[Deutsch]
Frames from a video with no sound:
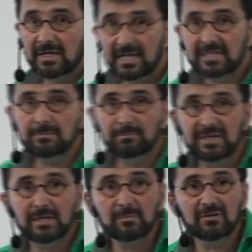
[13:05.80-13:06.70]
Ich
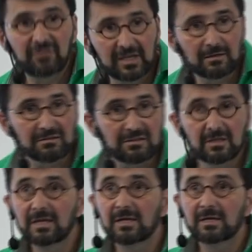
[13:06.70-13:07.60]
bin im Gefängnis.
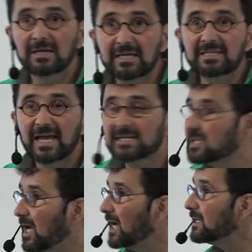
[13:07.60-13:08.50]
Ich
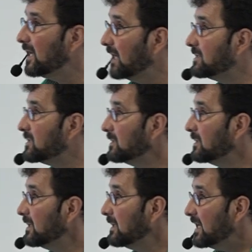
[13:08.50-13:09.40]
ertrage Leid.
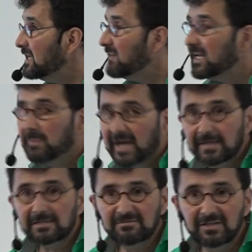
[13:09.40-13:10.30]
Ich werde
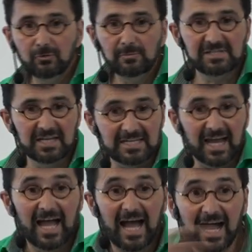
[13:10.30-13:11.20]
behandelt wie ein Übeltäter.